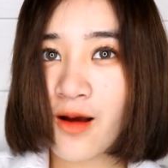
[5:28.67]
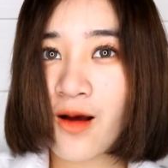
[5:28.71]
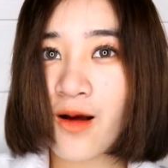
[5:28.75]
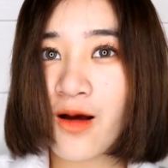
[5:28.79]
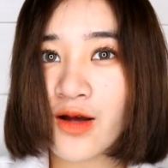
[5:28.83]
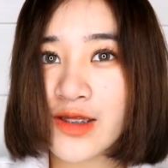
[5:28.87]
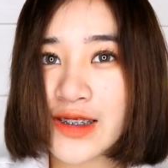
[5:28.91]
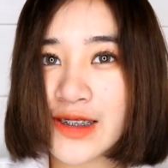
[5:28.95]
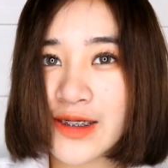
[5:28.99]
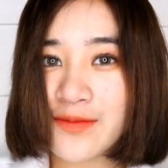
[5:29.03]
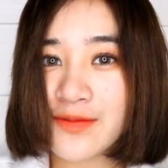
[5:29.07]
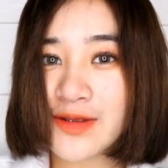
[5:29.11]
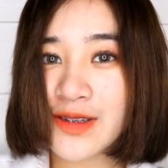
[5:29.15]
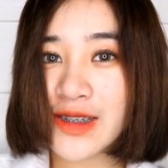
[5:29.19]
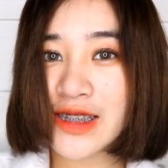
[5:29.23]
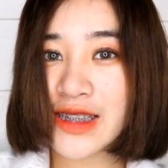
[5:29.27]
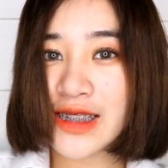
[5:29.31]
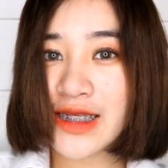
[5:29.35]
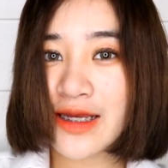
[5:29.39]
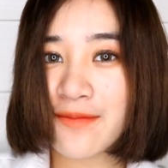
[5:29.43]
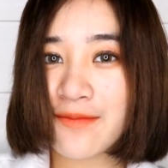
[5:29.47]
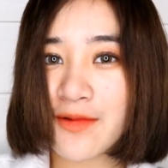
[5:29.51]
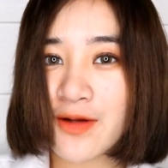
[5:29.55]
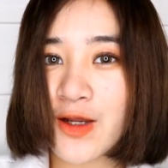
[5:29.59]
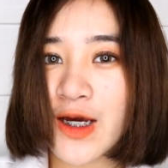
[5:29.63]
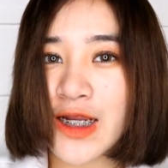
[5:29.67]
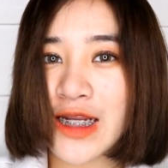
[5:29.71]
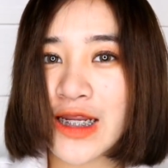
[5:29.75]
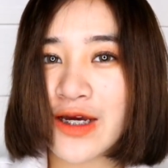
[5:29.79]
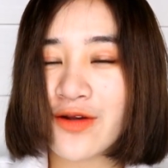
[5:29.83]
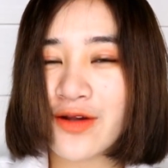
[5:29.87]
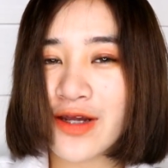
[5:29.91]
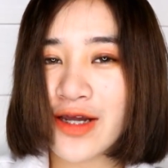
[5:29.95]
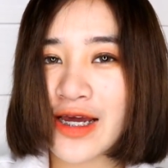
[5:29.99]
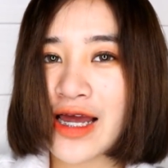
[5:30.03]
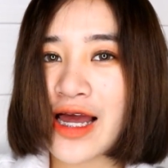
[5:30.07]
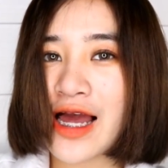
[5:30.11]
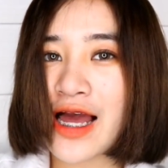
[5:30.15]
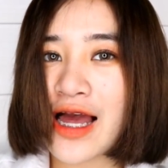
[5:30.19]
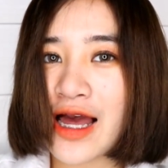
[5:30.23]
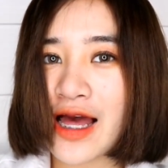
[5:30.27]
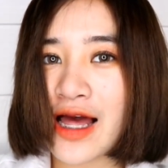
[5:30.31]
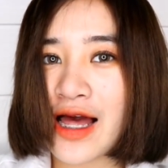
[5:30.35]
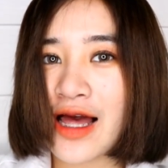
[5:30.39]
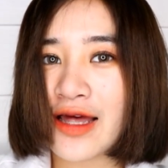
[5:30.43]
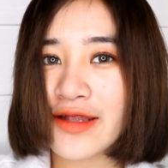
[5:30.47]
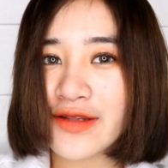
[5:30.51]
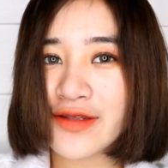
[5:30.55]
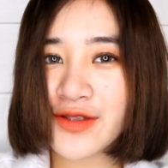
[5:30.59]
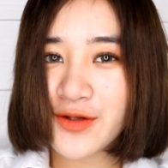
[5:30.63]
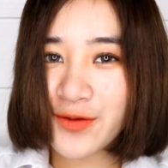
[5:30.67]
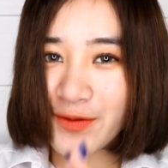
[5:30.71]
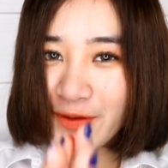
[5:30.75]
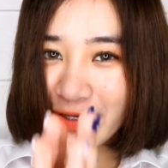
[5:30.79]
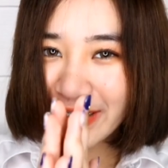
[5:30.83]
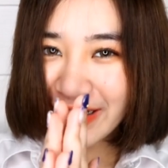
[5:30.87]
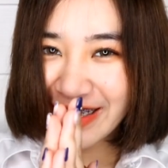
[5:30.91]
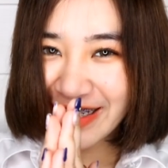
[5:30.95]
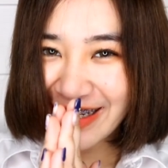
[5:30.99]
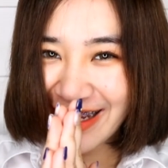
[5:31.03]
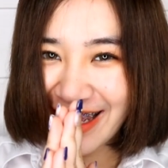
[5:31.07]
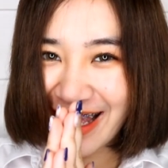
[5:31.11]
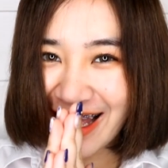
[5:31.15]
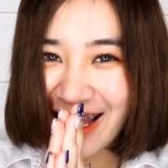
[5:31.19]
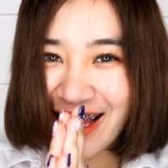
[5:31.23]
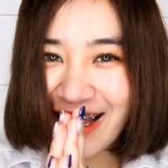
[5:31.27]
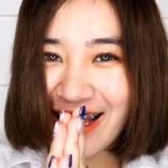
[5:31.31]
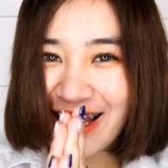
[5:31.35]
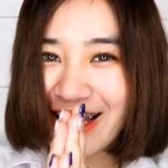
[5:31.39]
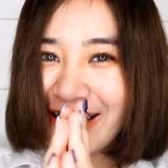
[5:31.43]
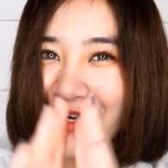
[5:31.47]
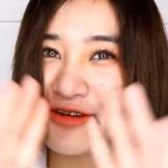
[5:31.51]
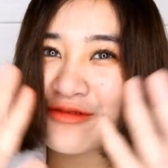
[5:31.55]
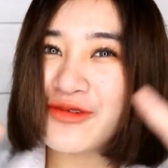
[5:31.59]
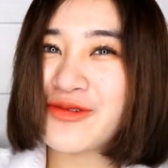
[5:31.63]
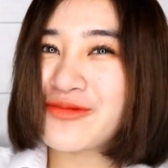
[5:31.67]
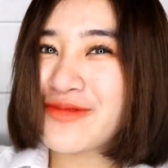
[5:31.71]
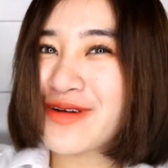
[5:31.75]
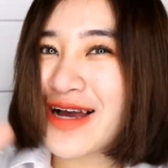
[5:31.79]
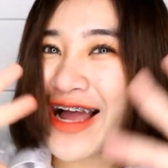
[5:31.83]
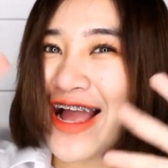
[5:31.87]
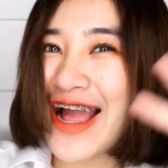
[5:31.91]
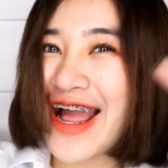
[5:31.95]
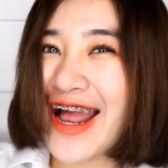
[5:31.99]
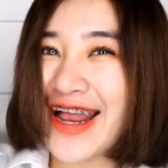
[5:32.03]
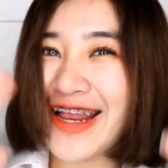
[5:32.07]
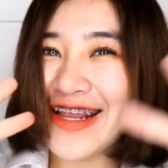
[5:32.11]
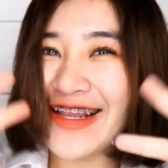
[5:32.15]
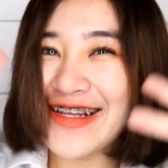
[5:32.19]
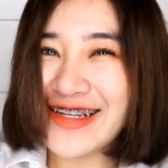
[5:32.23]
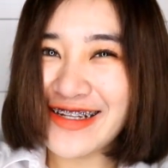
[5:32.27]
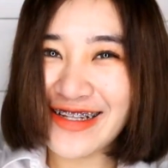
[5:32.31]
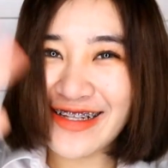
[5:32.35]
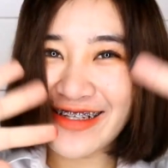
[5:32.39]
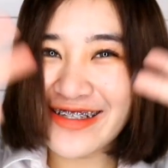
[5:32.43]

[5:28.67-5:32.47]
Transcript: ก็คลิปนี้เรียบร้อยแล้วนะคะ สวัสดีค่ะ บ๊ายบาย